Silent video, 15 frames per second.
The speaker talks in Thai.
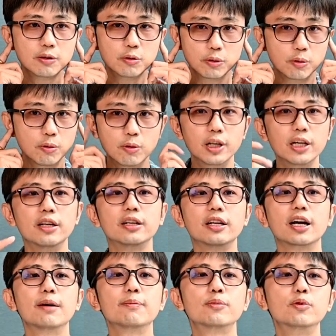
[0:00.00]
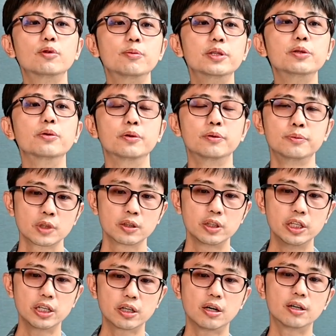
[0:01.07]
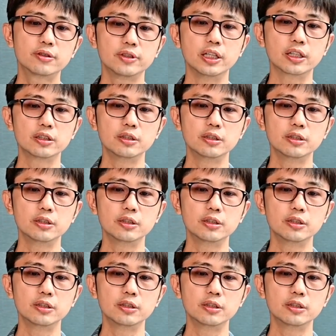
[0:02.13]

อุดหูเลยนะครับพูดไม่หยุดทีนี้ข้อเสีย